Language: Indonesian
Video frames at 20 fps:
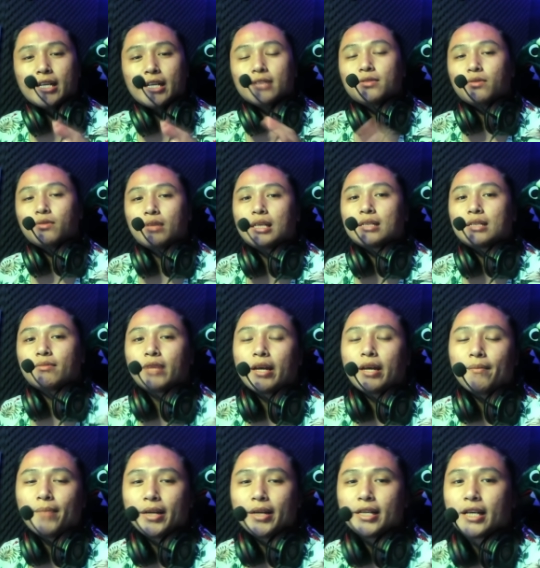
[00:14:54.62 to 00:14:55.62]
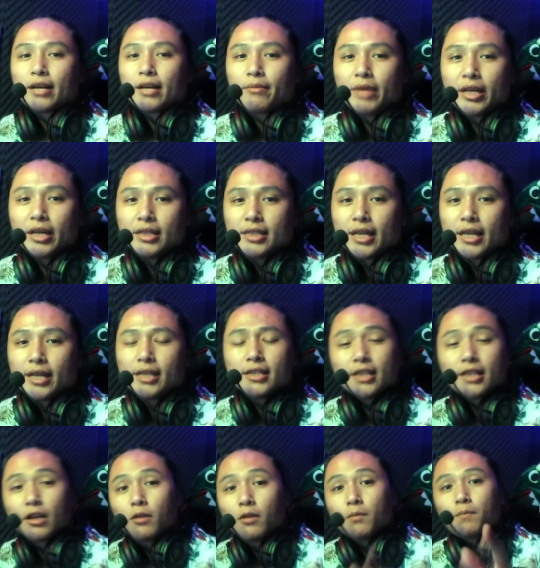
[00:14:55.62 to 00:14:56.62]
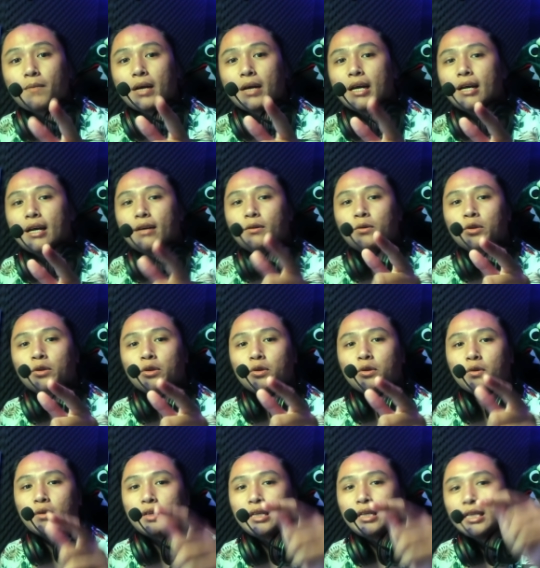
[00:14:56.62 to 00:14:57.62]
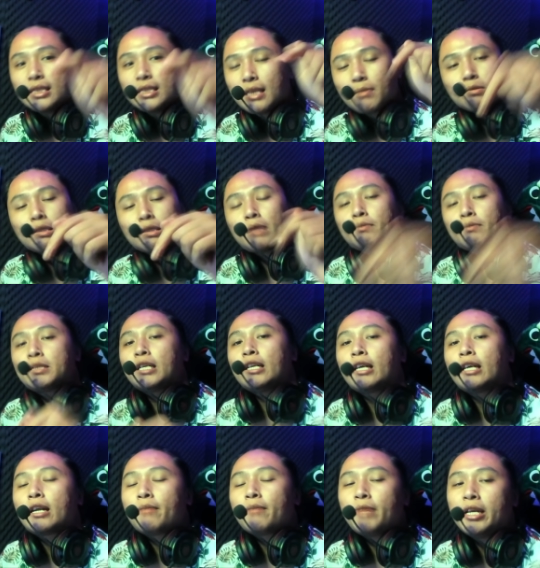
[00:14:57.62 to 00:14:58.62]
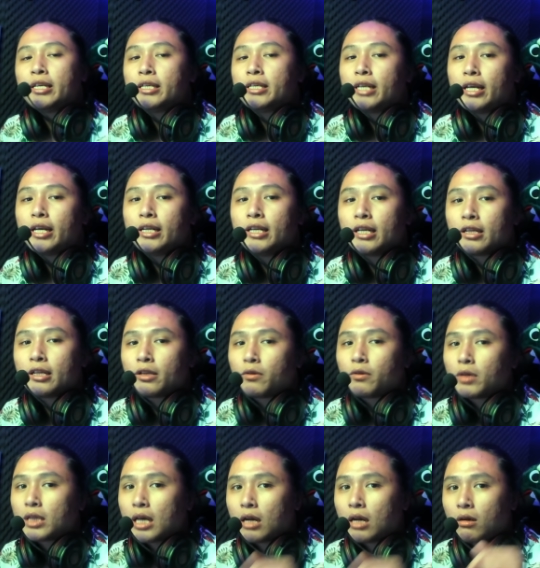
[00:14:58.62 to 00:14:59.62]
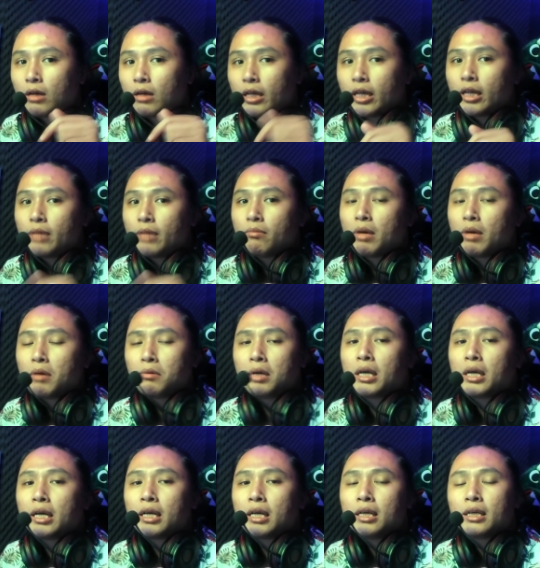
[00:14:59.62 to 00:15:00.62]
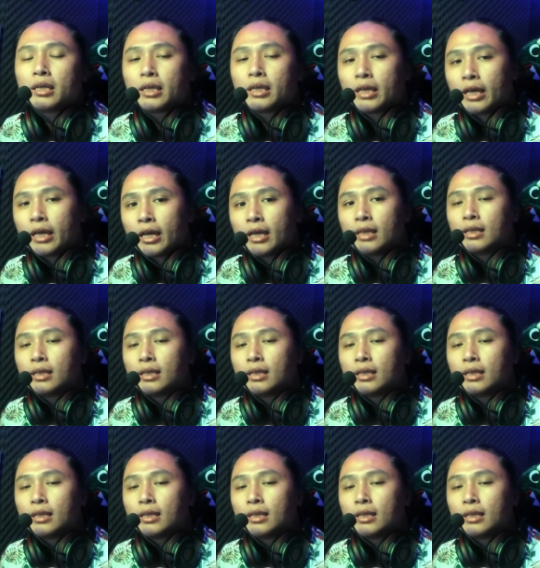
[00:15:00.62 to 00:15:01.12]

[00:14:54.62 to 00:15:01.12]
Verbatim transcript: suka sama gameplaynya Rama NGID jangan lupa untuk di subscribe channelnya Rama NGID nanti gue taruh linknya di bawah ya.